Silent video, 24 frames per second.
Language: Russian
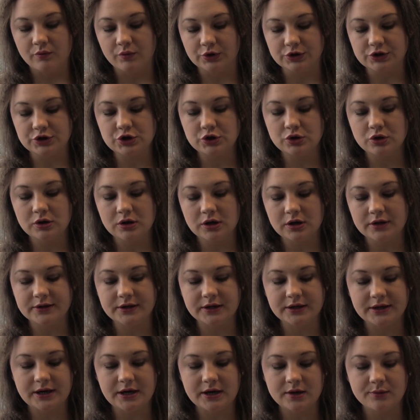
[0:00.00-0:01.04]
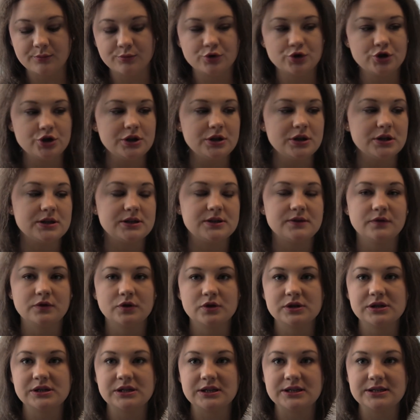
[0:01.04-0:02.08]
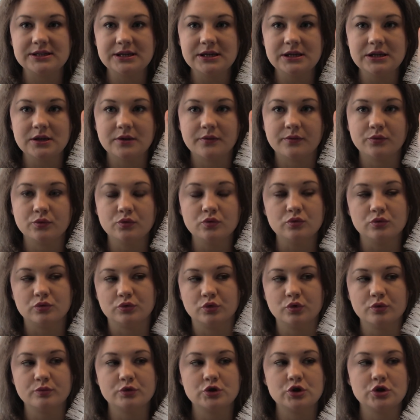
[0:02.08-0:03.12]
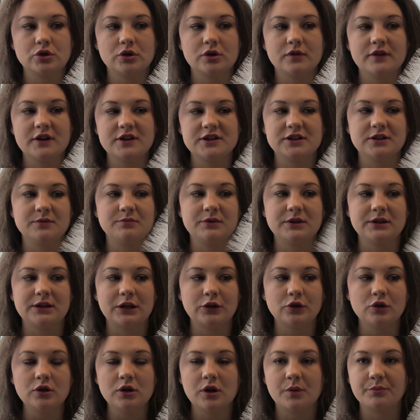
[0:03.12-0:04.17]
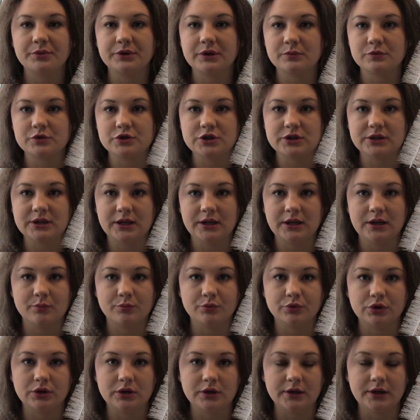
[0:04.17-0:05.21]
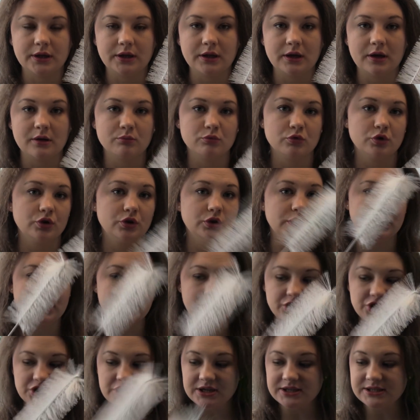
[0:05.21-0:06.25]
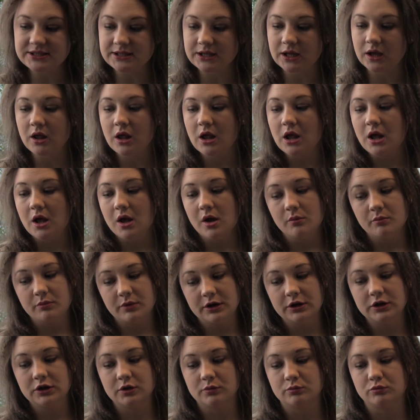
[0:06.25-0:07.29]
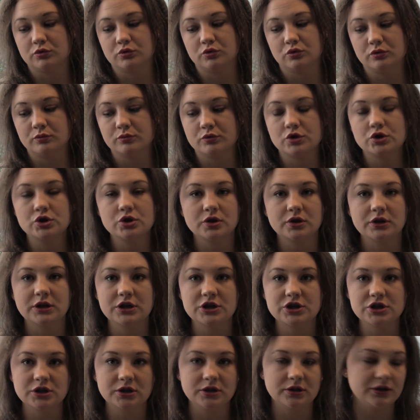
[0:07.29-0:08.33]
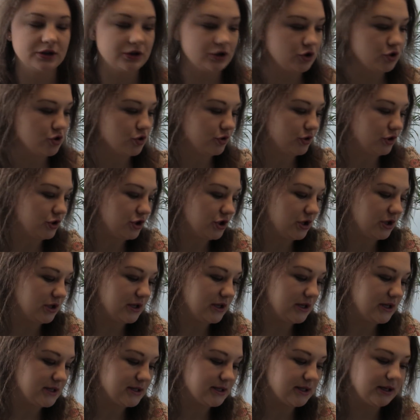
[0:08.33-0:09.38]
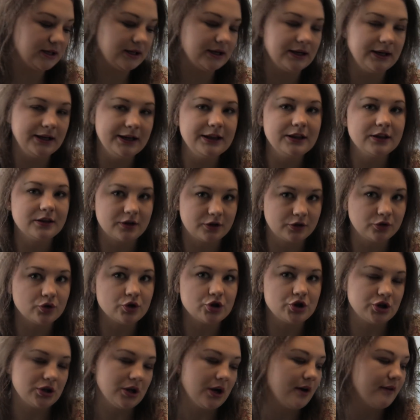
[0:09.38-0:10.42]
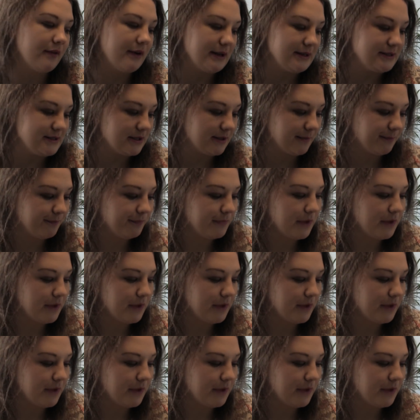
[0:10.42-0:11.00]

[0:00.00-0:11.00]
Вот, стоила она крайне бюджетно, 90 центов, ну, думаю, что хватит мне надолго, потому что такие бутылки я мою не так часто, поэтому думаю, что даже этой щеточки на несколько лет точно хватит.